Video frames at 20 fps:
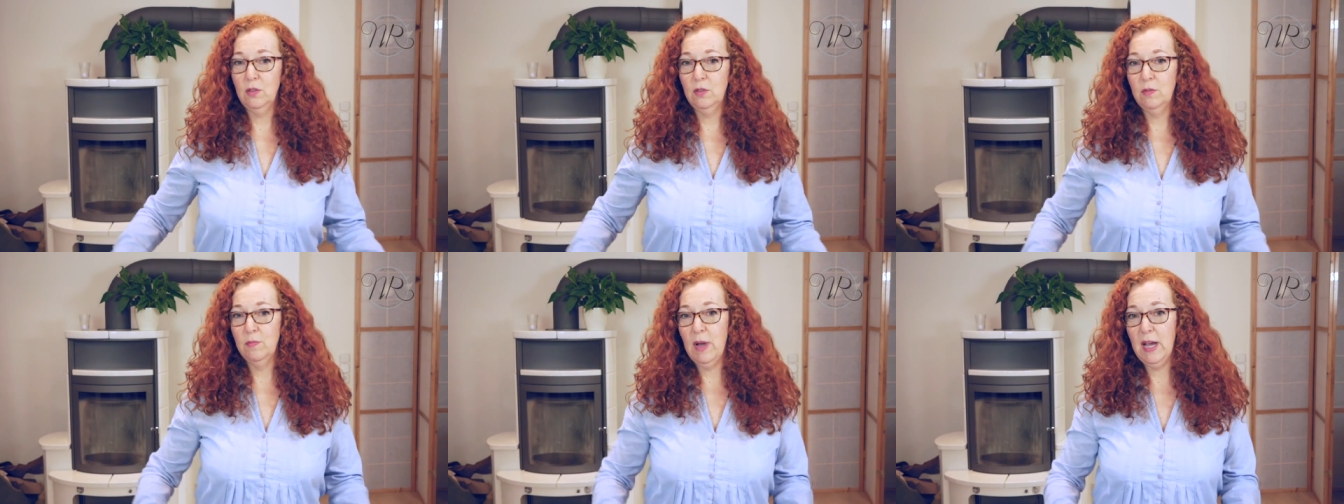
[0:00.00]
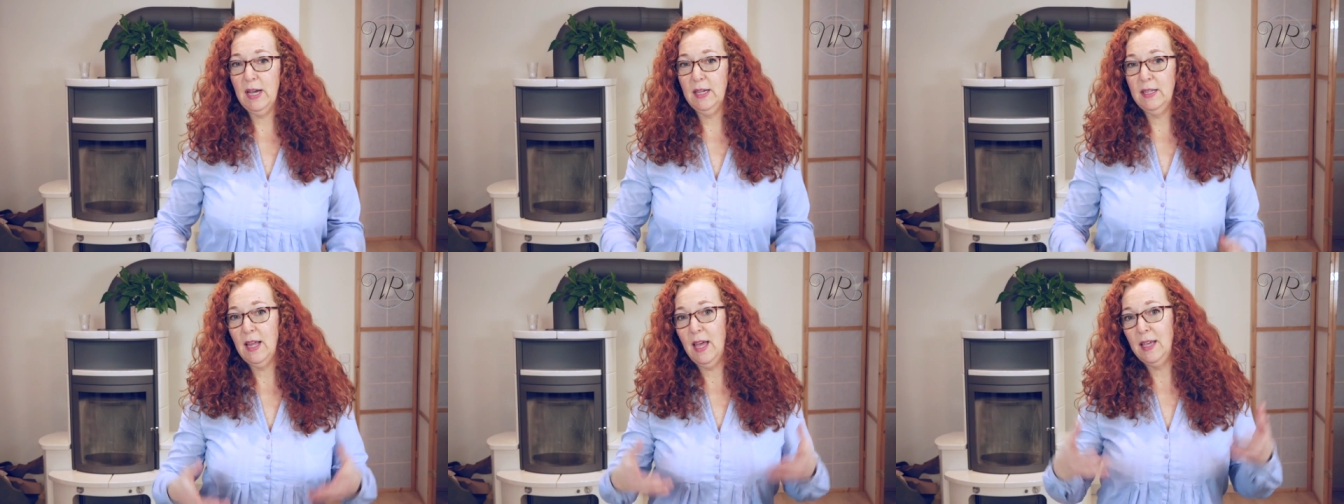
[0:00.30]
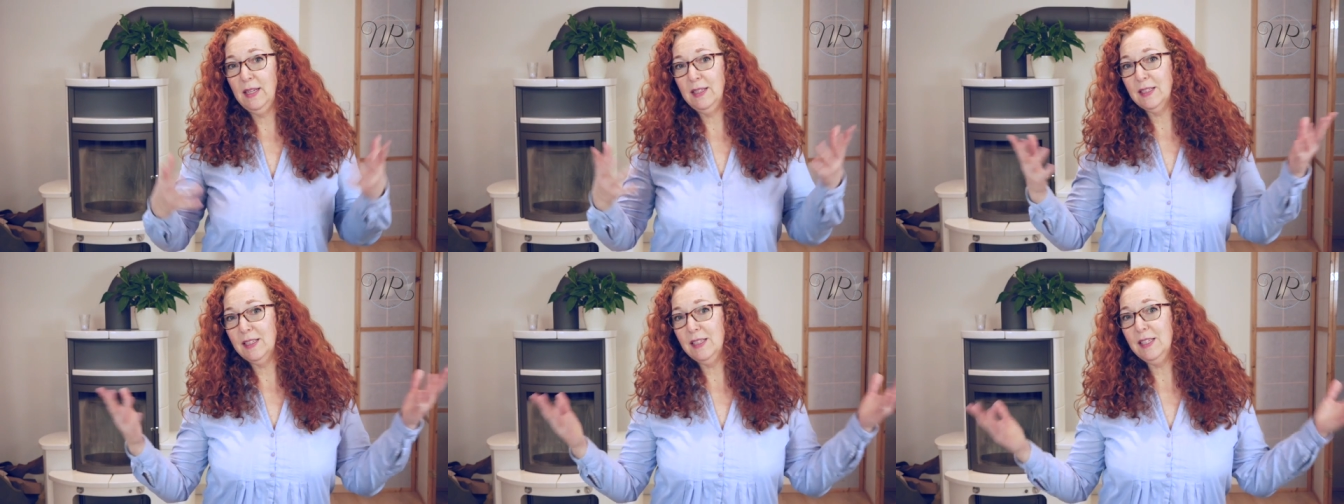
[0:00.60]
machen
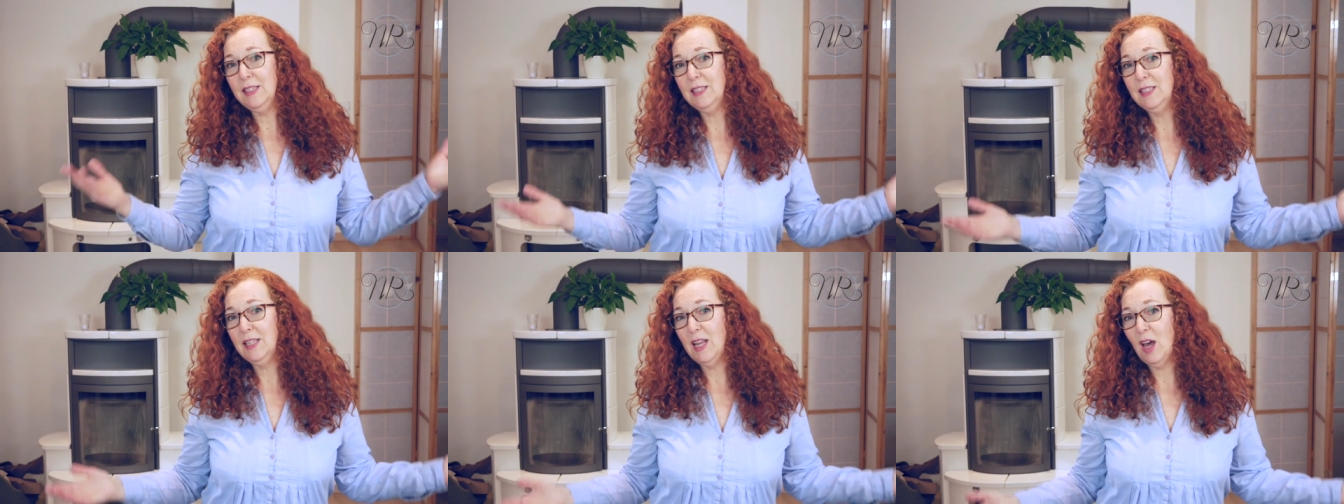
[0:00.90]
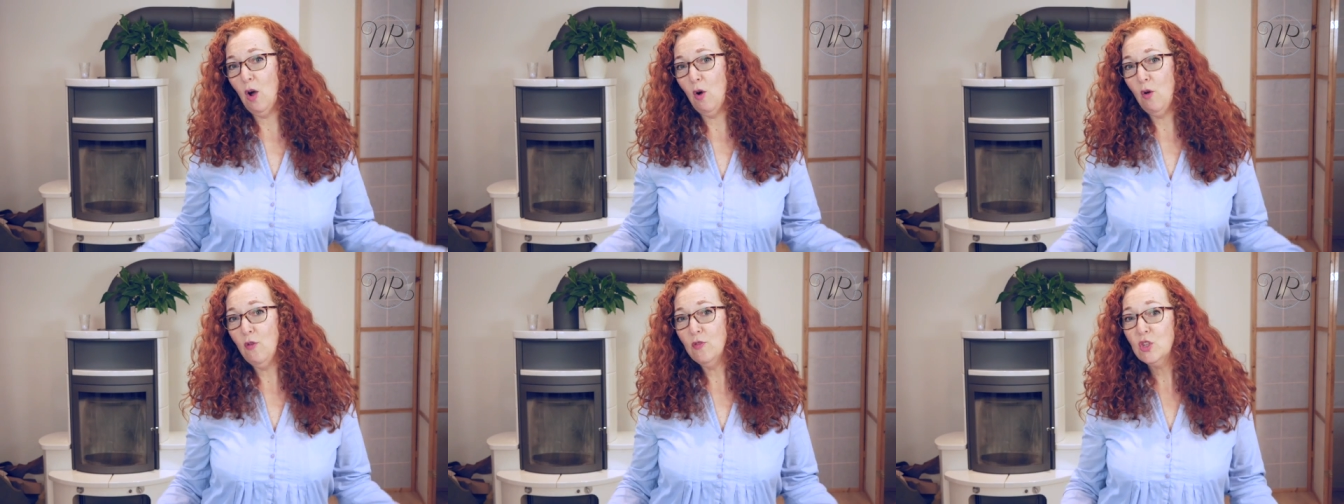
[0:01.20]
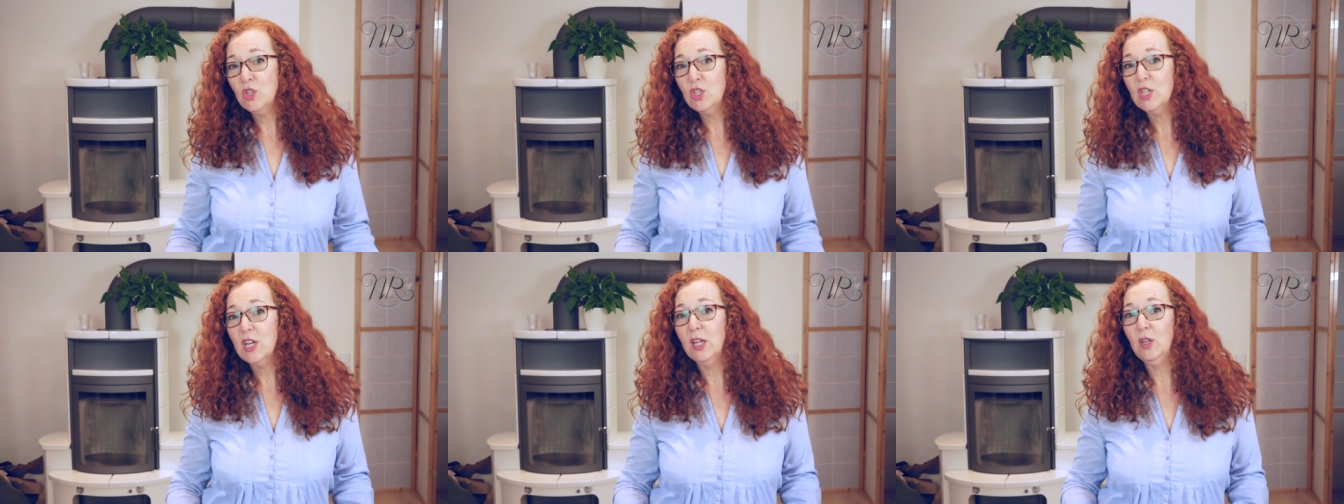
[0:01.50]
einen
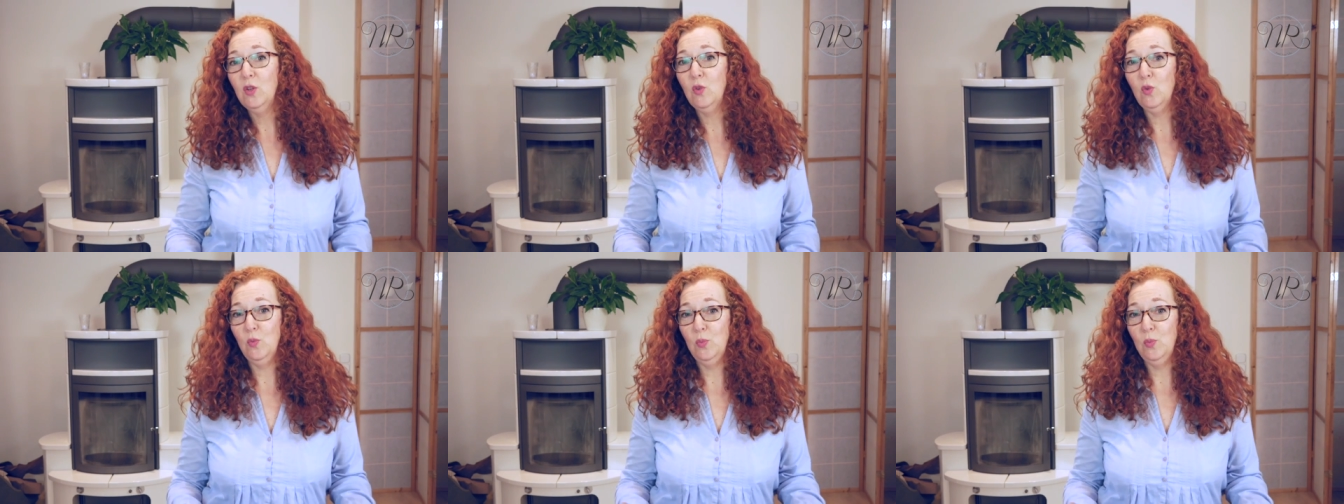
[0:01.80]
Riesenaufstand,